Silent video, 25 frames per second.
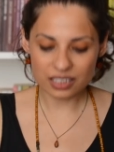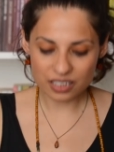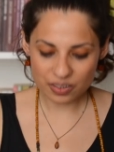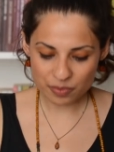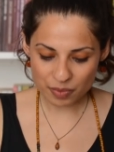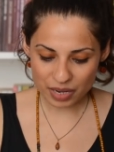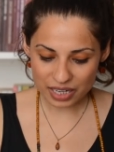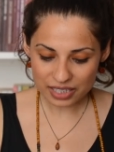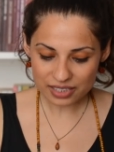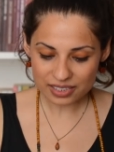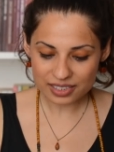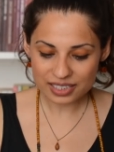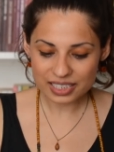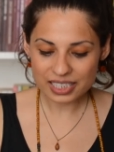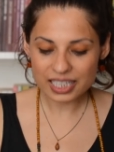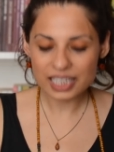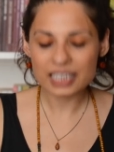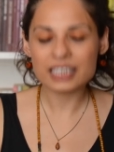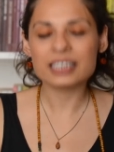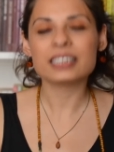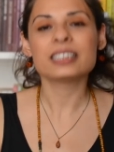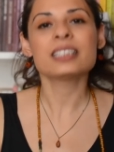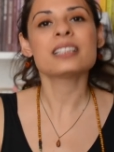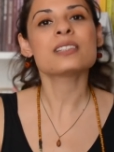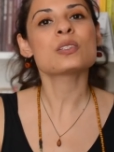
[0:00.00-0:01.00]
Irmak
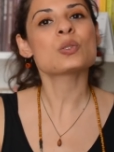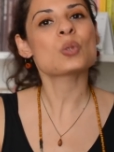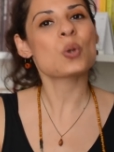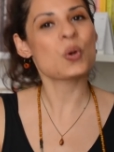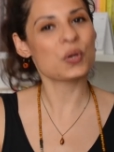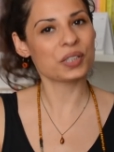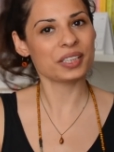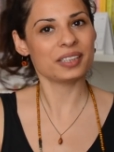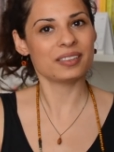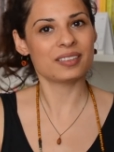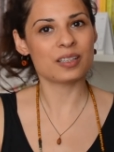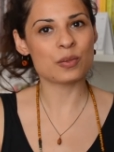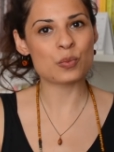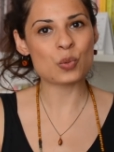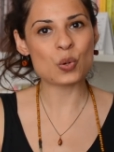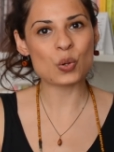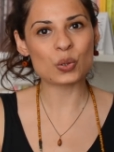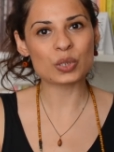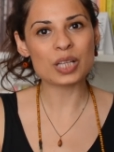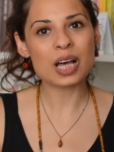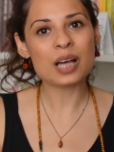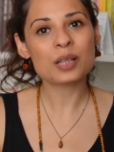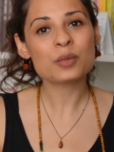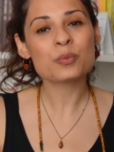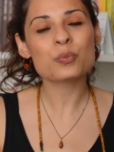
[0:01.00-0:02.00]
Zileli'nin son kitabı
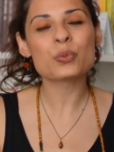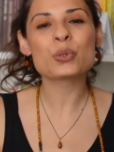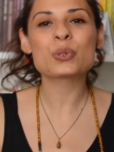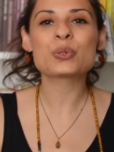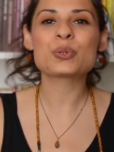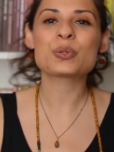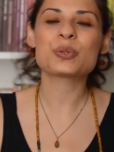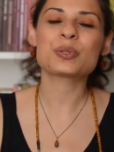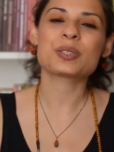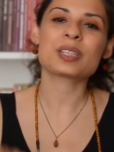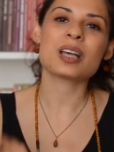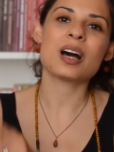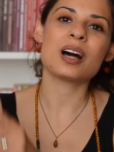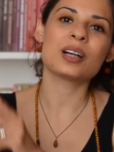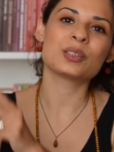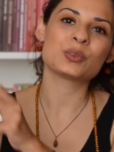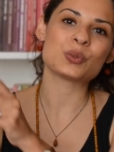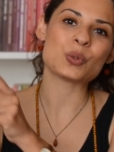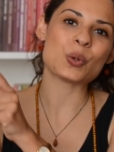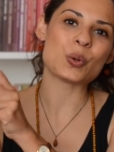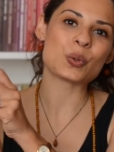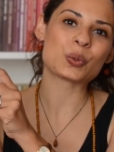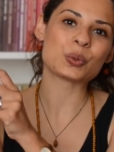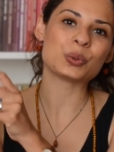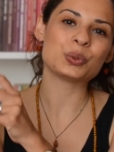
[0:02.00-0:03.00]
olan Bozuk
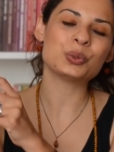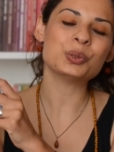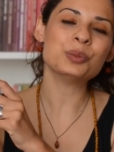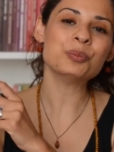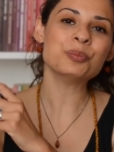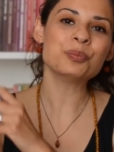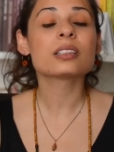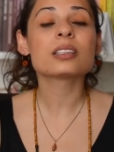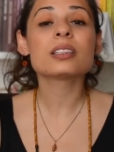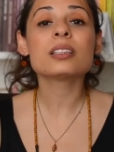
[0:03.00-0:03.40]
Saati okudum.